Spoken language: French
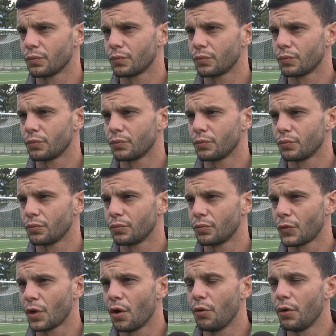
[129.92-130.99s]
favoris.
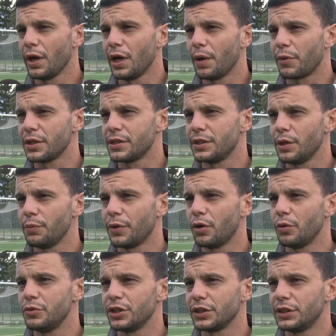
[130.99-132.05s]
Ouais, après, c'était pas
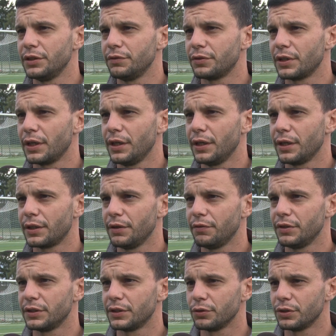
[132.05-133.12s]
l'objectif qui est, qui est,
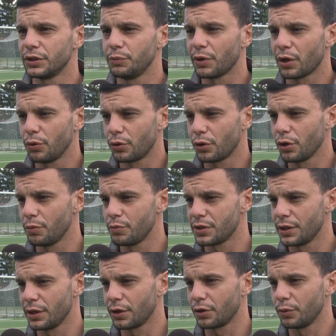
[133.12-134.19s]
fixé aussi par le club.
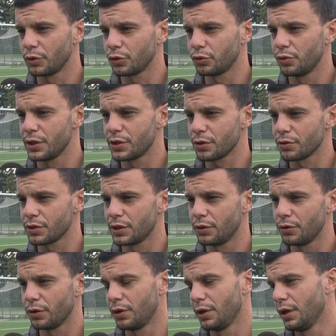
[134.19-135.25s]
C'est euh, comme dans tous les centres, c'est
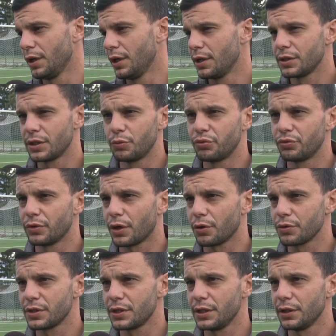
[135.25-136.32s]
de, de pouvoir
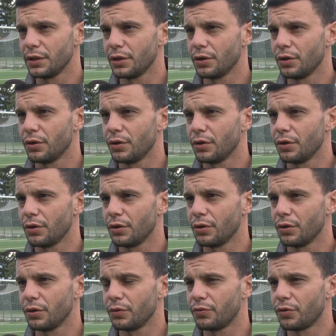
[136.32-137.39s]
aussi
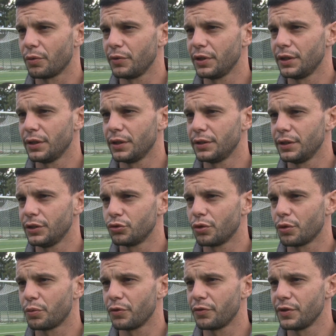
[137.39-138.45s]
euh, former des,
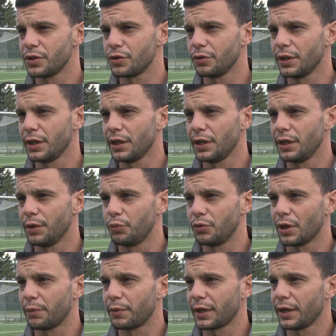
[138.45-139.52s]
joueurs professionnels et
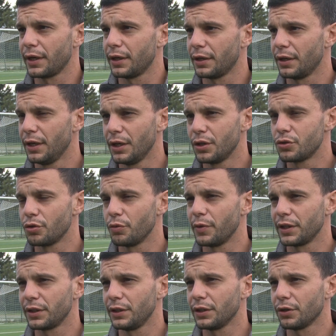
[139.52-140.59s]
puis après euh, se
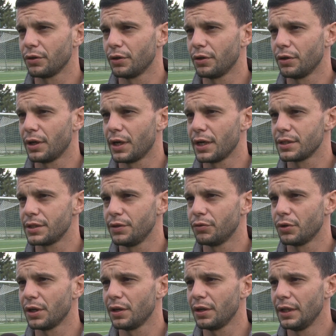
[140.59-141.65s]
maintenir à ce
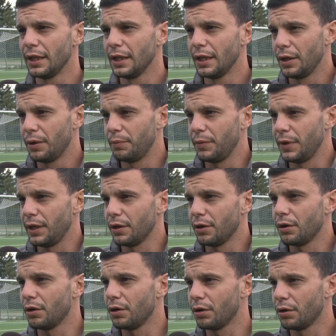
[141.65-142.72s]
niveau-là. Mais
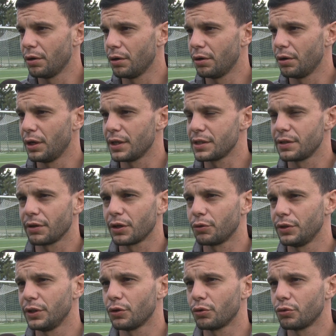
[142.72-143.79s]
là, c'est vrai
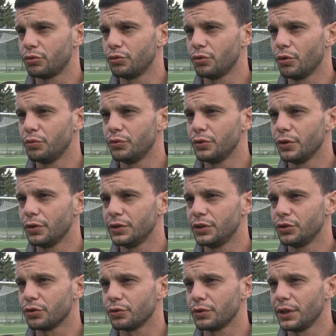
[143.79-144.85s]
qu'on est dans le coup au bout de
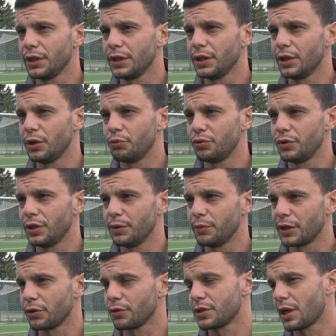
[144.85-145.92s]
10 journées et puis
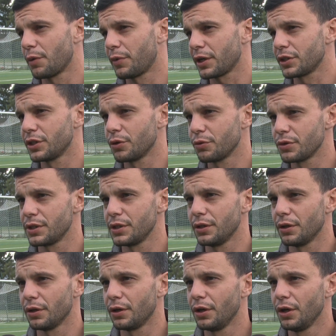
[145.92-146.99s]
maintenant, ça appartient
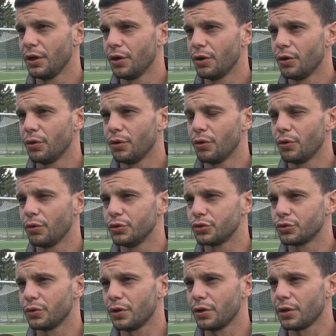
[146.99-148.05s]
aussi aux
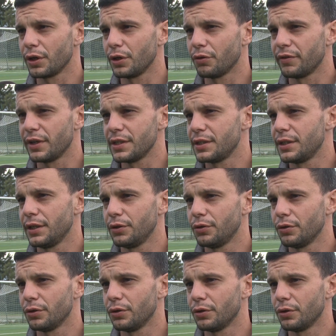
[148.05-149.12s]
joueurs et on va essayer
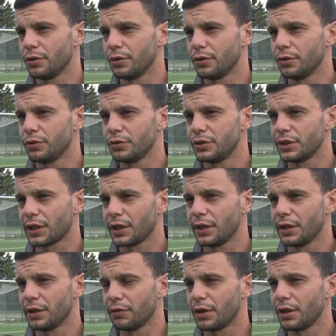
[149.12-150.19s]
de,
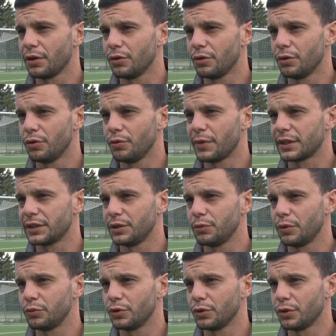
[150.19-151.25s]
tirer voilà, le,
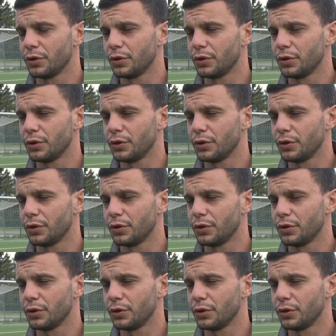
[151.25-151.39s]
maximum